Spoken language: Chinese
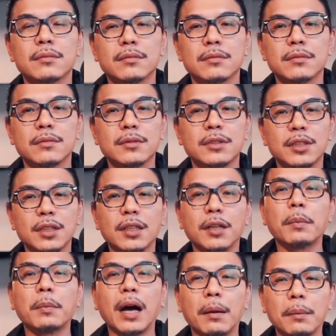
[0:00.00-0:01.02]
骑个
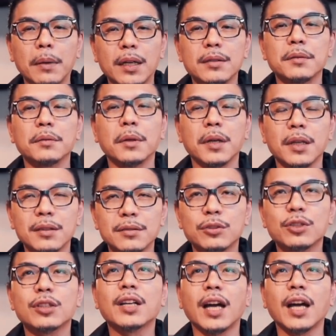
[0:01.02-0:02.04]
马嘛。对，去
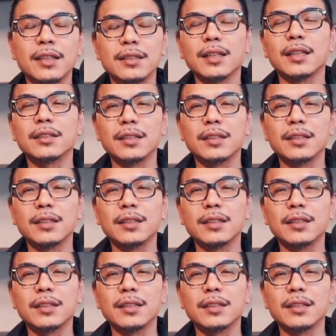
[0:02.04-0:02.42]
看一下地